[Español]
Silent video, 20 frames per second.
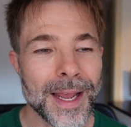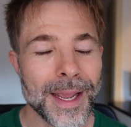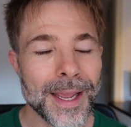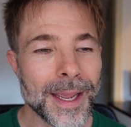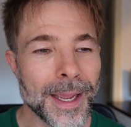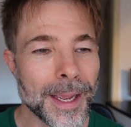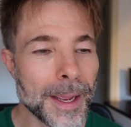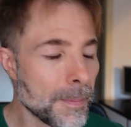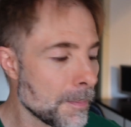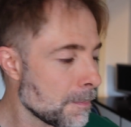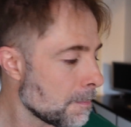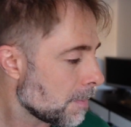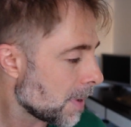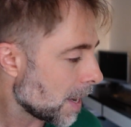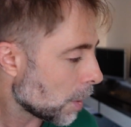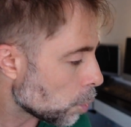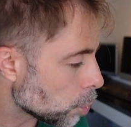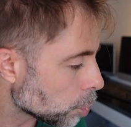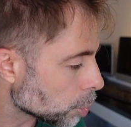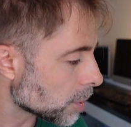Eh,
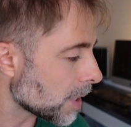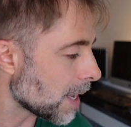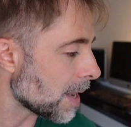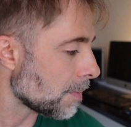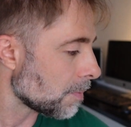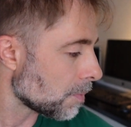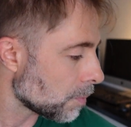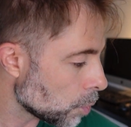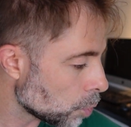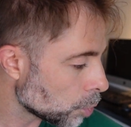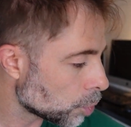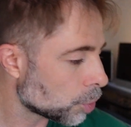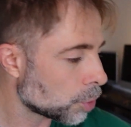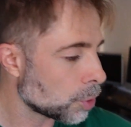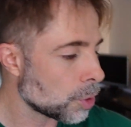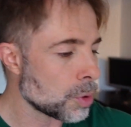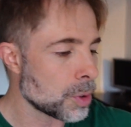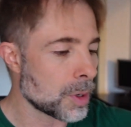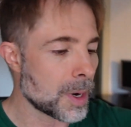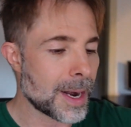me gusta
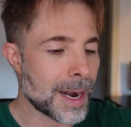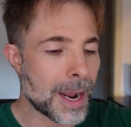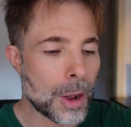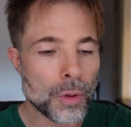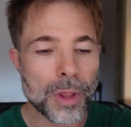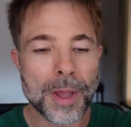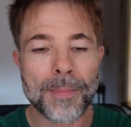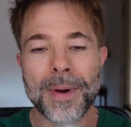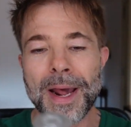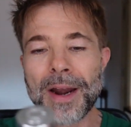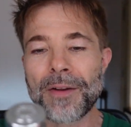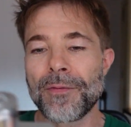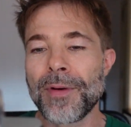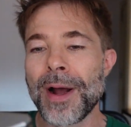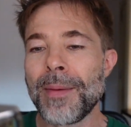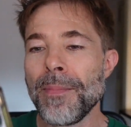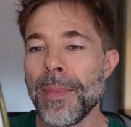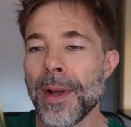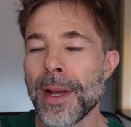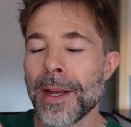mucho la O de
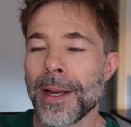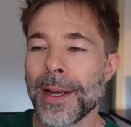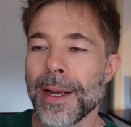parfum.